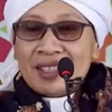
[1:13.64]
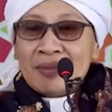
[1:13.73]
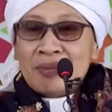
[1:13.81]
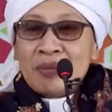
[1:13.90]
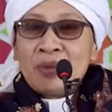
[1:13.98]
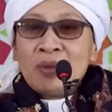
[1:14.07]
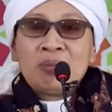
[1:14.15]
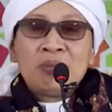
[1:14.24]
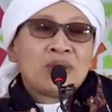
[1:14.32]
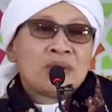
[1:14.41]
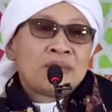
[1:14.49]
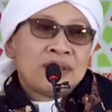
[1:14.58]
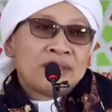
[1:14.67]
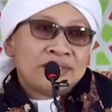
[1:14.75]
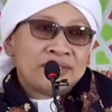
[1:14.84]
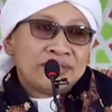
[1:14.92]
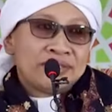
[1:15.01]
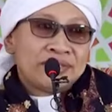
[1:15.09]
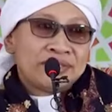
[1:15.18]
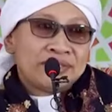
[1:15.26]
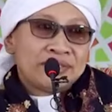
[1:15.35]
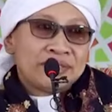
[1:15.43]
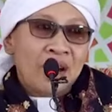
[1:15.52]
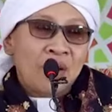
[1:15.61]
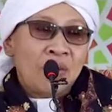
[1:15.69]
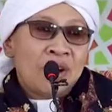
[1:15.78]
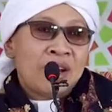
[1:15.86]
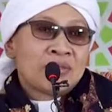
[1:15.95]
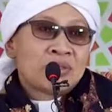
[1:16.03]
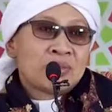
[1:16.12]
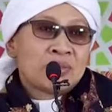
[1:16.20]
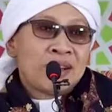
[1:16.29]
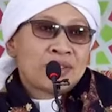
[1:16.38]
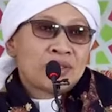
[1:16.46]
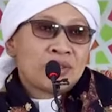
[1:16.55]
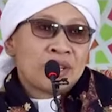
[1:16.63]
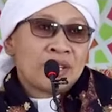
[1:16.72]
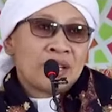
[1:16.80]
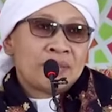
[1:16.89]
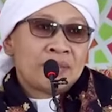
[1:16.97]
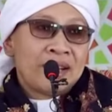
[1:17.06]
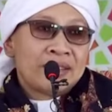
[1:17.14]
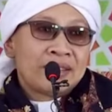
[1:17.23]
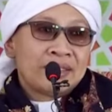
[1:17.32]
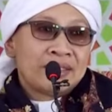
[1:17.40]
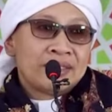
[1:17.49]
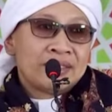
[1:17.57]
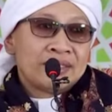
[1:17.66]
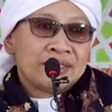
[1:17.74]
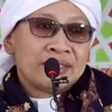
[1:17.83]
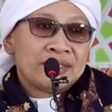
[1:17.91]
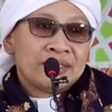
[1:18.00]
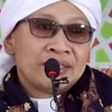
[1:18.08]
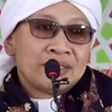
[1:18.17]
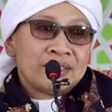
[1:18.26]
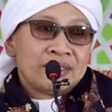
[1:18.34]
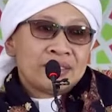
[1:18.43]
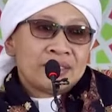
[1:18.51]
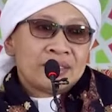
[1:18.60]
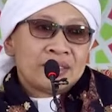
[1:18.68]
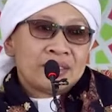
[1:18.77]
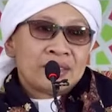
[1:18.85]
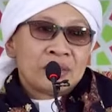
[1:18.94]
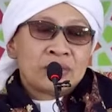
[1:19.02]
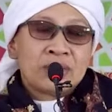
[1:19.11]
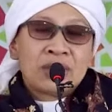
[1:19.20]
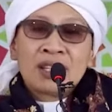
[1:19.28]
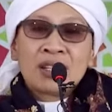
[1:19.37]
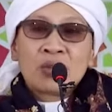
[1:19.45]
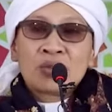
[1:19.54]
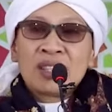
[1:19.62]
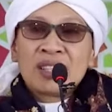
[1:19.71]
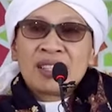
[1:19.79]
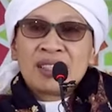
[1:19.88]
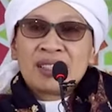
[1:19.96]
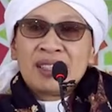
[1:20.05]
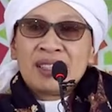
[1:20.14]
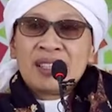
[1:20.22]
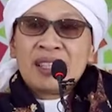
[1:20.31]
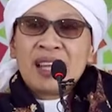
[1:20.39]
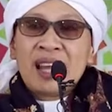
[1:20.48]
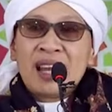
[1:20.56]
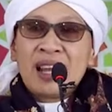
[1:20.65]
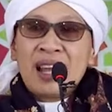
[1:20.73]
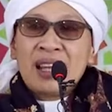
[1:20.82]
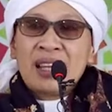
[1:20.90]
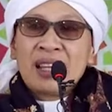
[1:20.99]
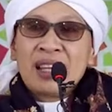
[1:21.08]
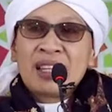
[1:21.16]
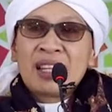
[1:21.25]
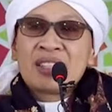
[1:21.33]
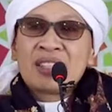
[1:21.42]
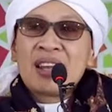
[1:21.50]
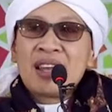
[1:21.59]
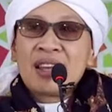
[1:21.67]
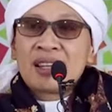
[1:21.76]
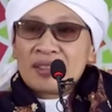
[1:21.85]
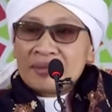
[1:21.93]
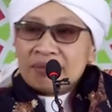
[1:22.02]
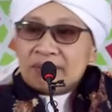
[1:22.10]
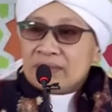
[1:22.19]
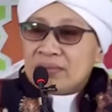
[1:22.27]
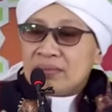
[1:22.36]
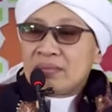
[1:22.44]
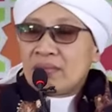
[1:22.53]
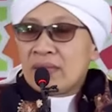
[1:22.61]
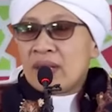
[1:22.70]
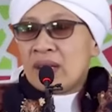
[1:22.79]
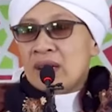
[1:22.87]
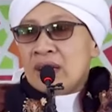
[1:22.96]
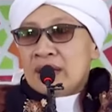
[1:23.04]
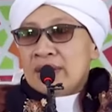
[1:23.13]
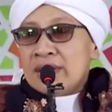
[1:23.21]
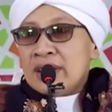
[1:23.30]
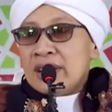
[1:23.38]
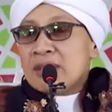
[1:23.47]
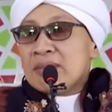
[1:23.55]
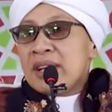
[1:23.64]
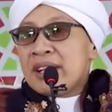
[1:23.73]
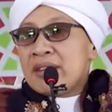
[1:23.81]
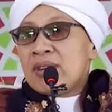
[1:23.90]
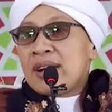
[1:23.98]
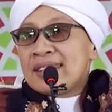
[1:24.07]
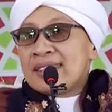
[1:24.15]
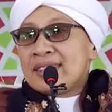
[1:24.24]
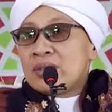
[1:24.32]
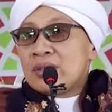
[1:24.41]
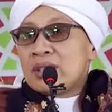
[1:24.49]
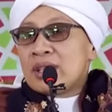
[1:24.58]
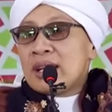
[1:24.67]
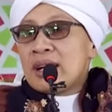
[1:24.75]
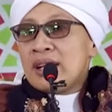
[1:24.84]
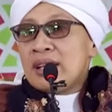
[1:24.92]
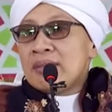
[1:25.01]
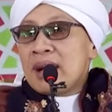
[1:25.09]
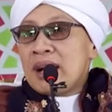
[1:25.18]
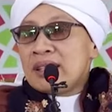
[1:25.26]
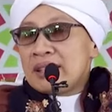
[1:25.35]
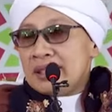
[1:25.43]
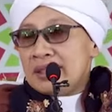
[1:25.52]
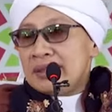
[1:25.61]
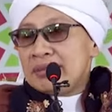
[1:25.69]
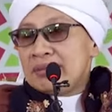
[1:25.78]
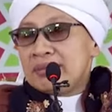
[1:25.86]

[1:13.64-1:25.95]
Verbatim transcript: Sebelum mohon maaf, hawa nafsu masuk ke dalam hati. Kerusakan-kerusakan, keinginan, keinginan jelek. Jadi sebaik waris itu segera dibagi.